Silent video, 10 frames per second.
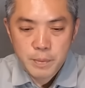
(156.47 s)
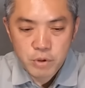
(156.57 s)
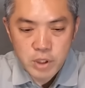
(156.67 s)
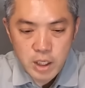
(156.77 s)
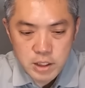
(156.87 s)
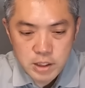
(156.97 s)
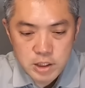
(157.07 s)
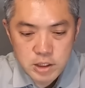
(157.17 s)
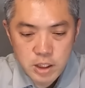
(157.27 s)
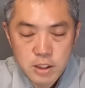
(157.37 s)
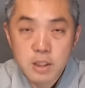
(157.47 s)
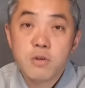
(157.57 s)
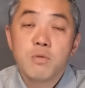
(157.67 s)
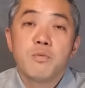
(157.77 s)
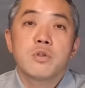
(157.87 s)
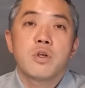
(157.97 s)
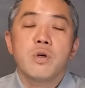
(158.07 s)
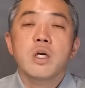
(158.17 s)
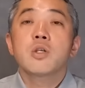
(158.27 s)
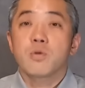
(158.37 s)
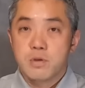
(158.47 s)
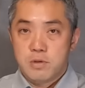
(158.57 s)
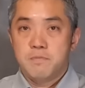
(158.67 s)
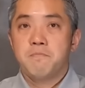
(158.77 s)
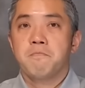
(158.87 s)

う球の高さが出したいなって思ったのが一つ。